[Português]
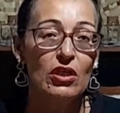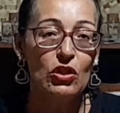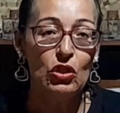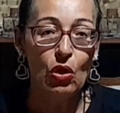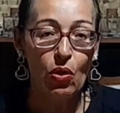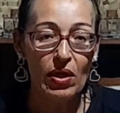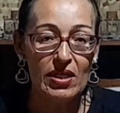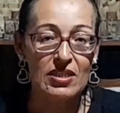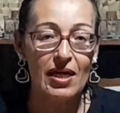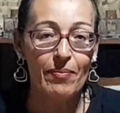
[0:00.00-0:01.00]

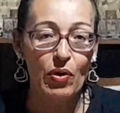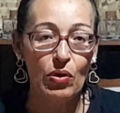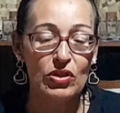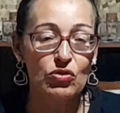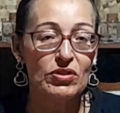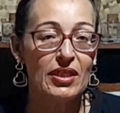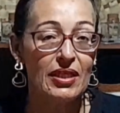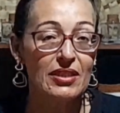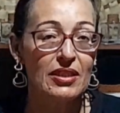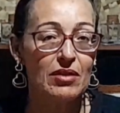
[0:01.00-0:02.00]
dois sabões
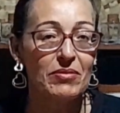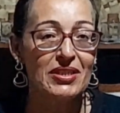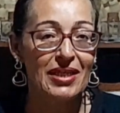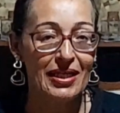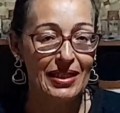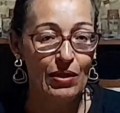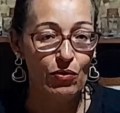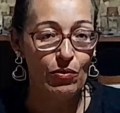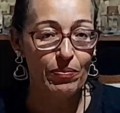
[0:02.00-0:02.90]
200 gramas cada um,